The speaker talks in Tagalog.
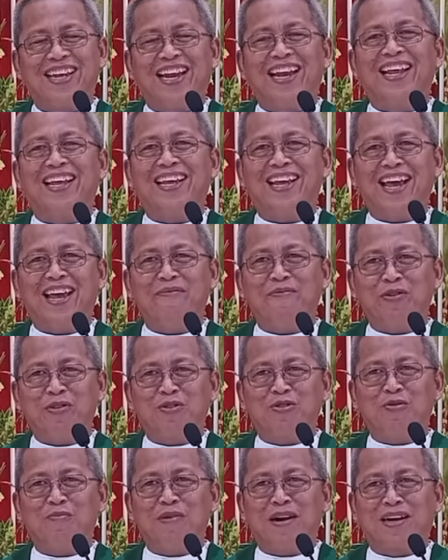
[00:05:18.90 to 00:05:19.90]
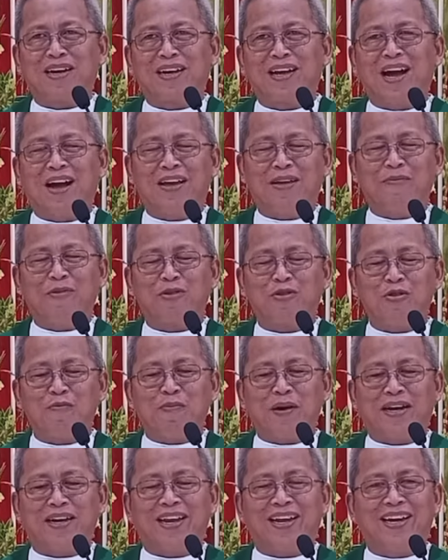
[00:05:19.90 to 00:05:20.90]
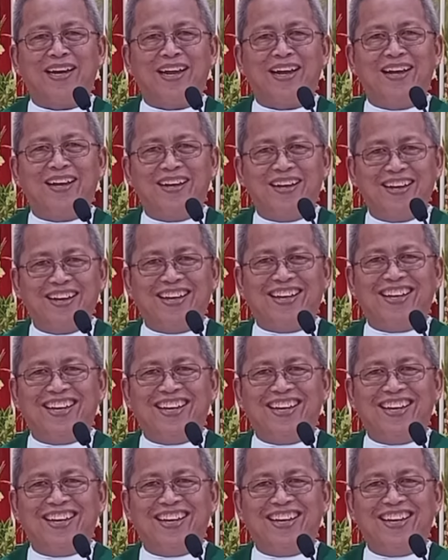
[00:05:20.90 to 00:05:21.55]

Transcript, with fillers: Ngilingay mong tubag, ay mong tupad eh, na